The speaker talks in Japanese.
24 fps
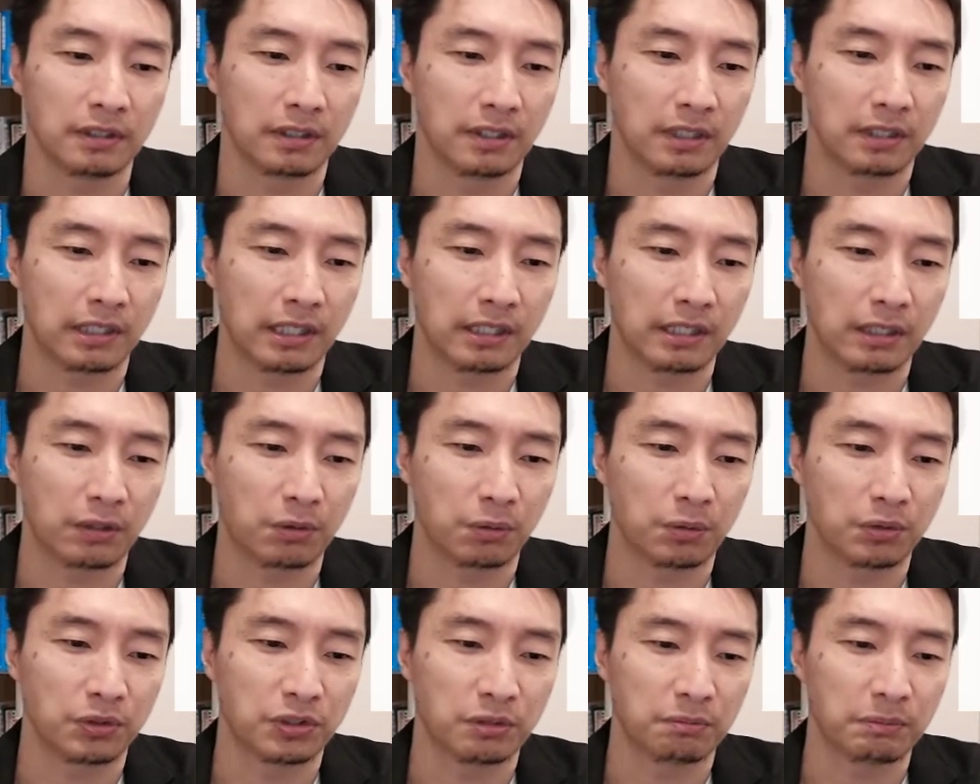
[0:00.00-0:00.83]
で、大体
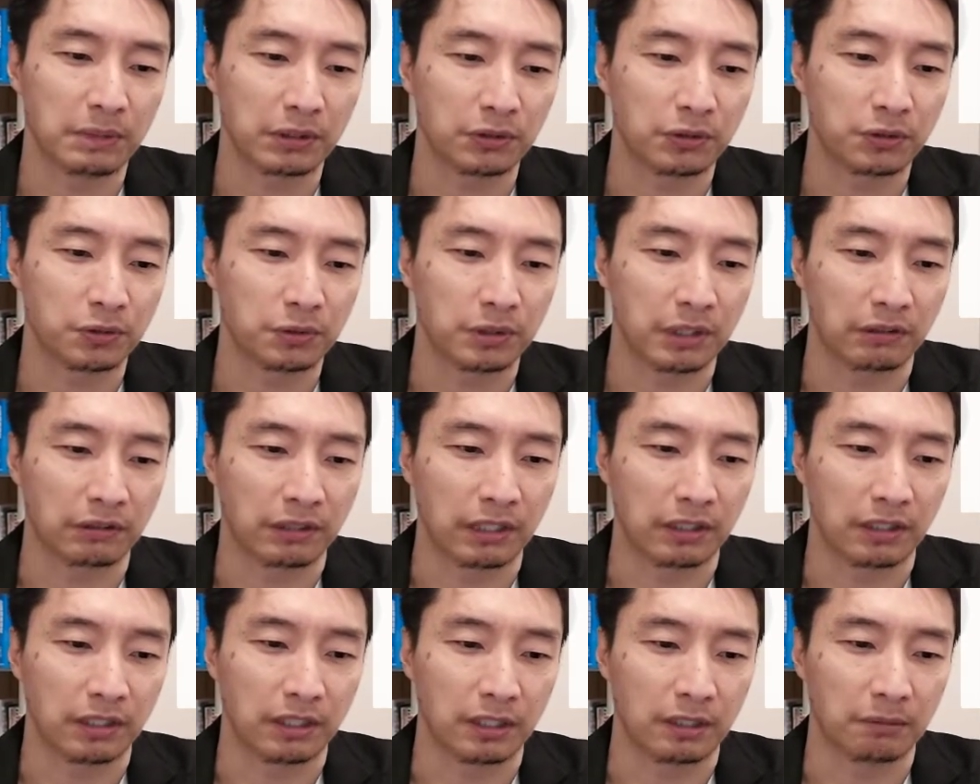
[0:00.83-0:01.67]
この人脈集客
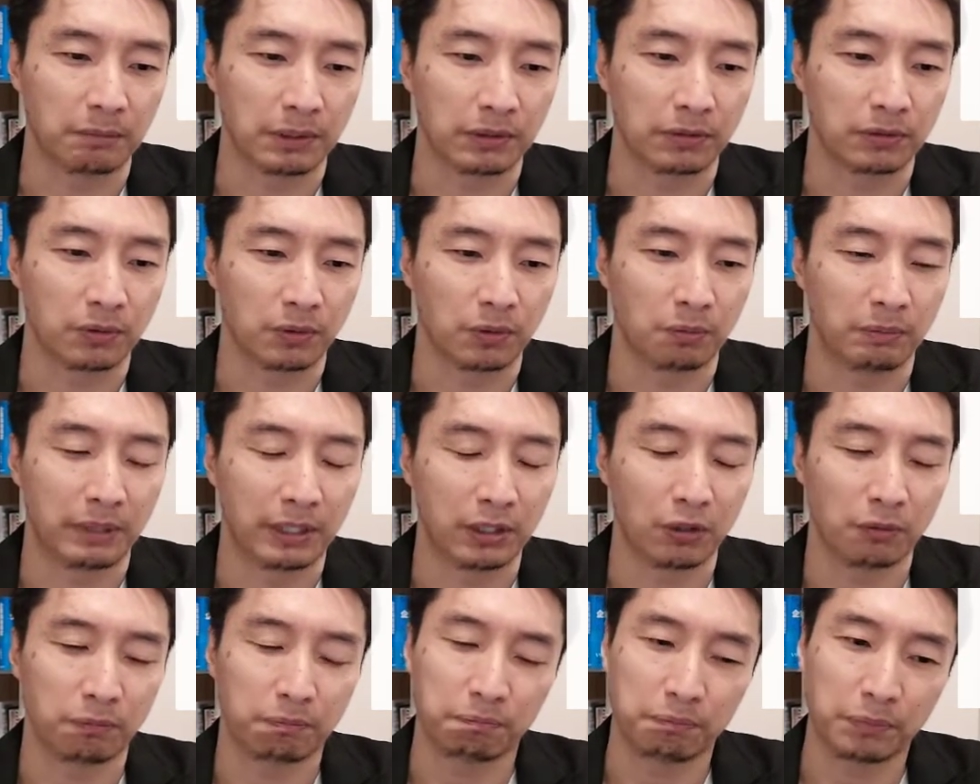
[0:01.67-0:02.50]
でやっていきますと、ま
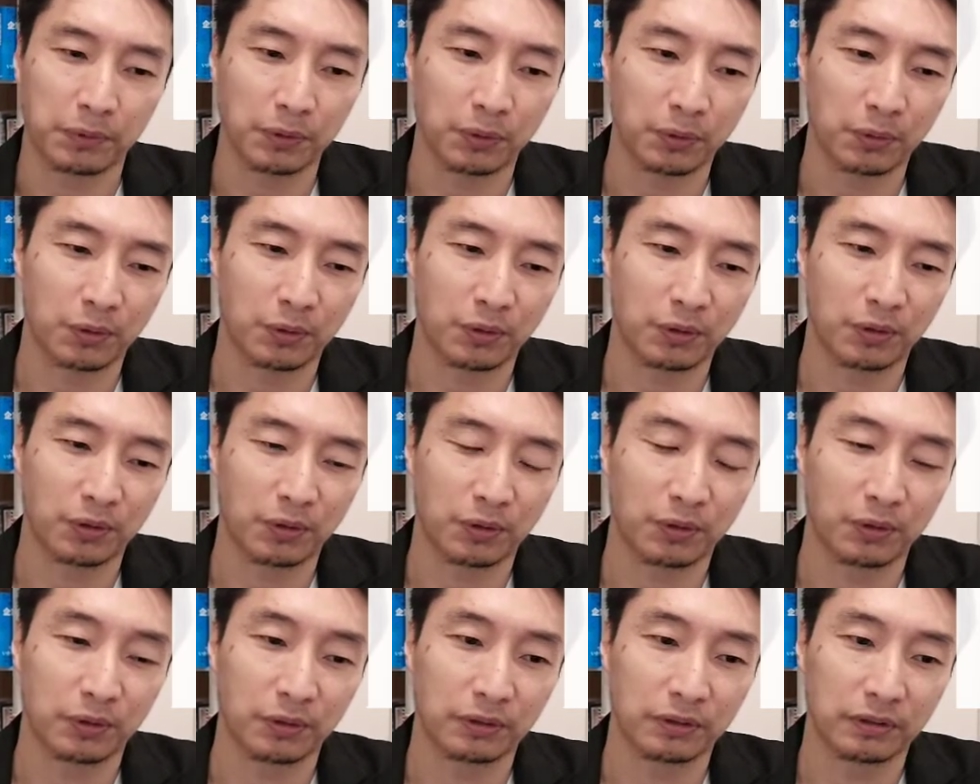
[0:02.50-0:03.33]
あ、よっぽど
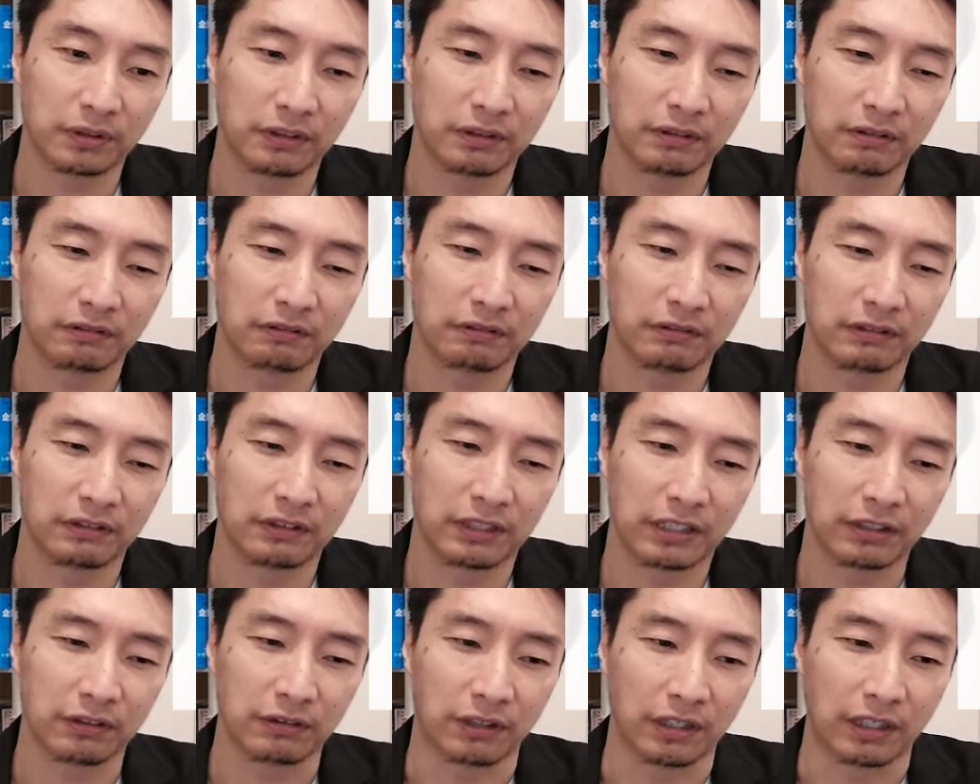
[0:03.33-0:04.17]
こう、
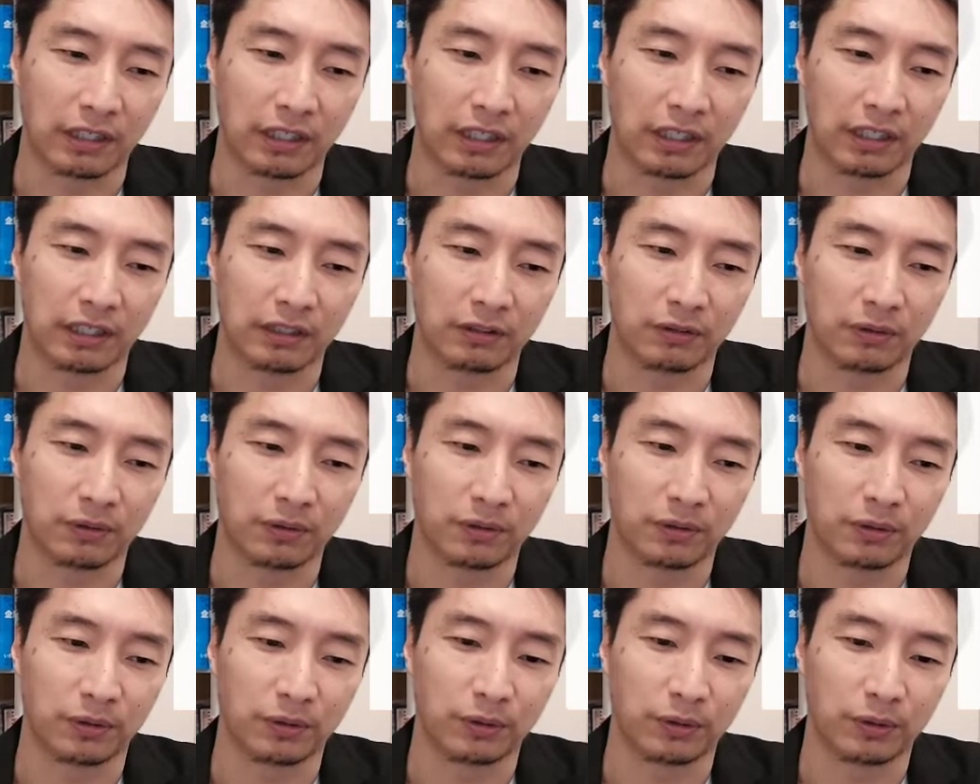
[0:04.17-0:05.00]
なんていうかな、あ
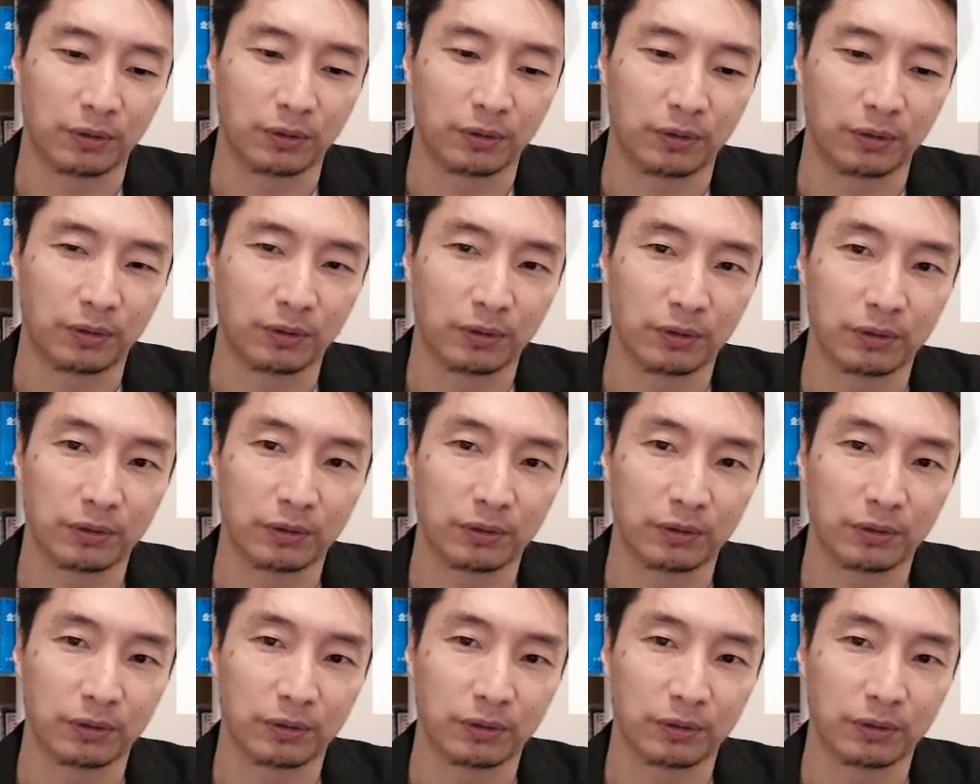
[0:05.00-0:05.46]
の、